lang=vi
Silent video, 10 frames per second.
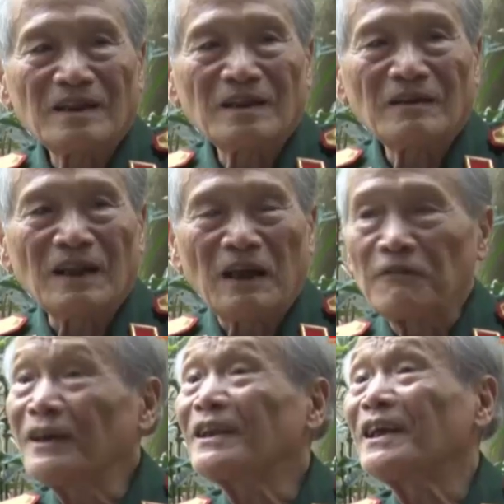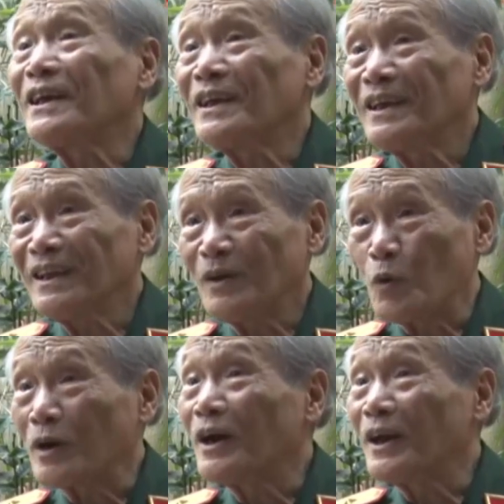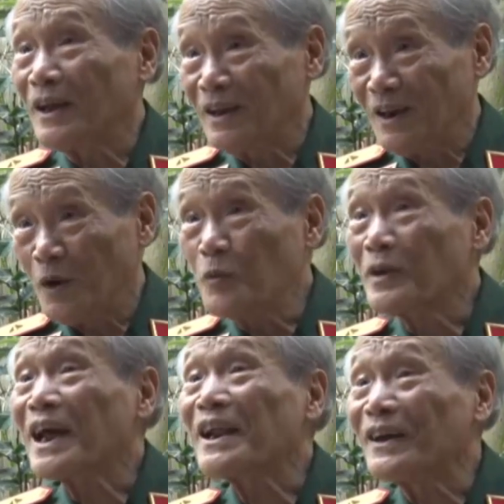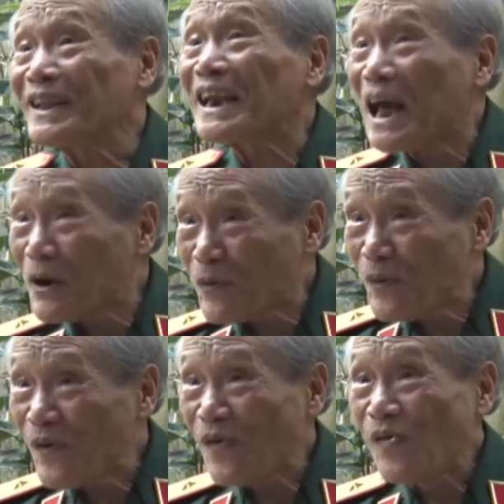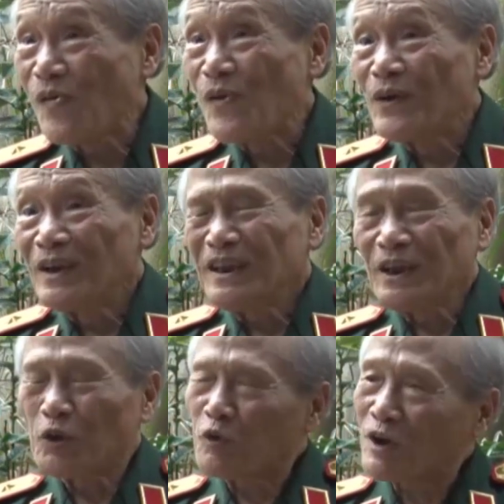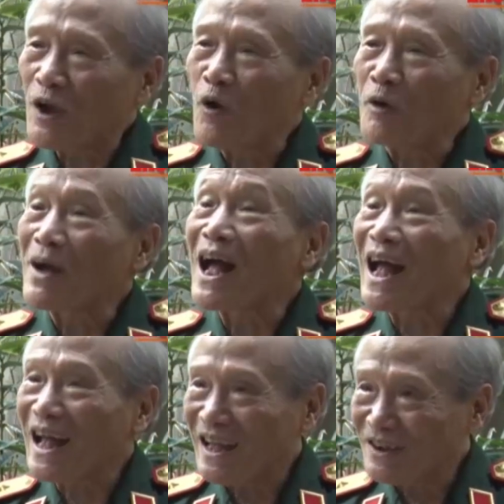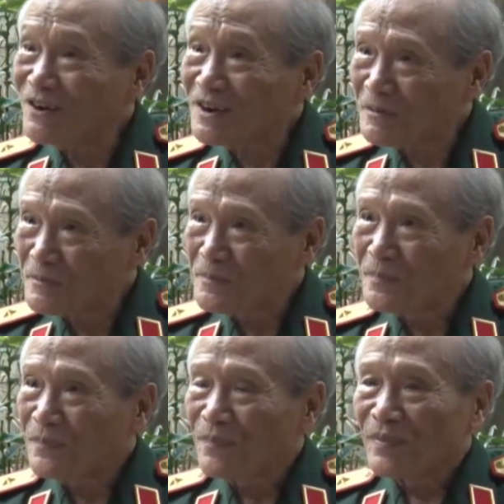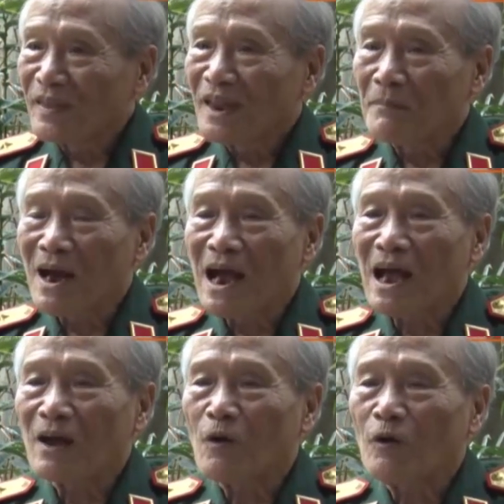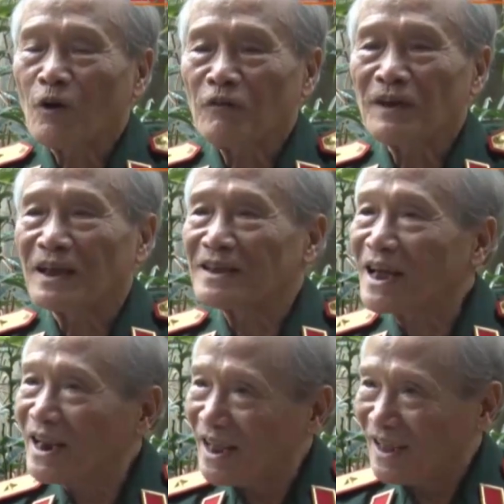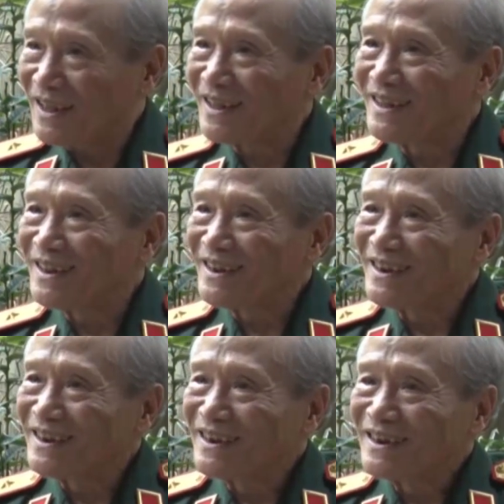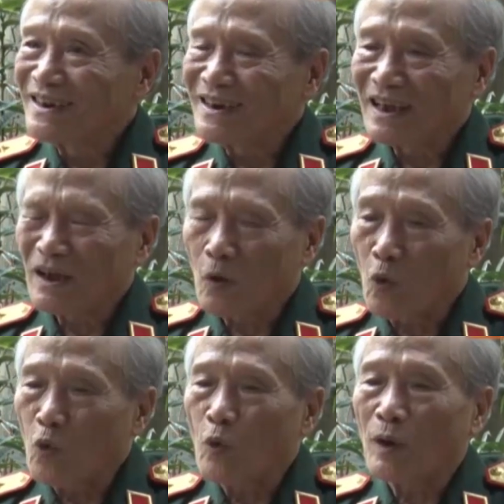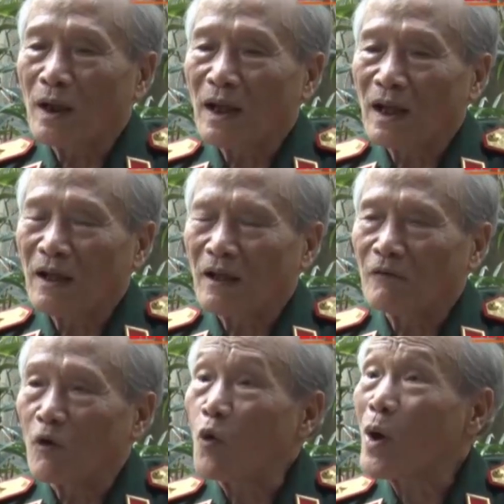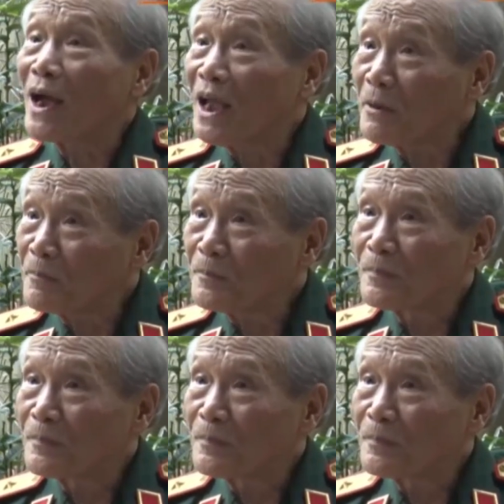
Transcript: Để viết cái cuộc đời lúc ra đời thế nào thì tôi phải hỏi bà Hà trước thì bà Hà có nói về gia đình là cụ là Võ Quang Nghiêm